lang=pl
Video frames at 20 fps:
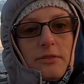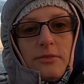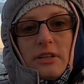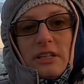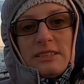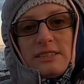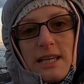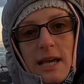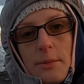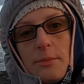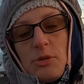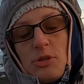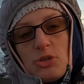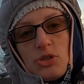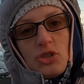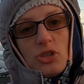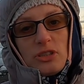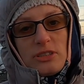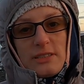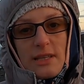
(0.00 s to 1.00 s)
Wracamy
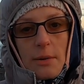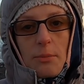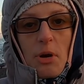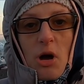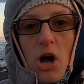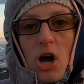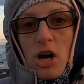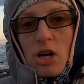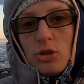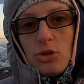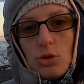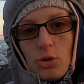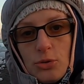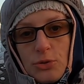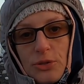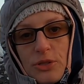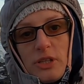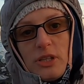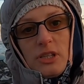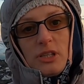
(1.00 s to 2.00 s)
już do
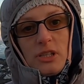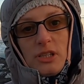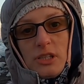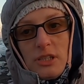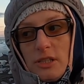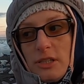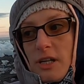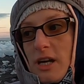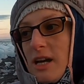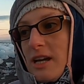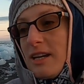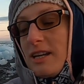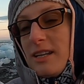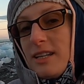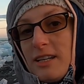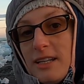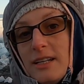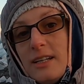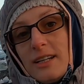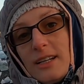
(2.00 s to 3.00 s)
samochodu i
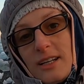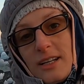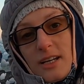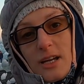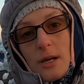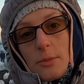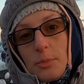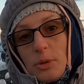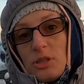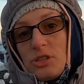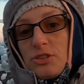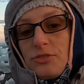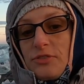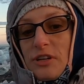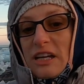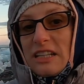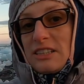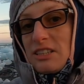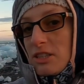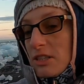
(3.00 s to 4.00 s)

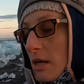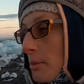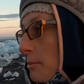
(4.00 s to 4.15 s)
podziwiacie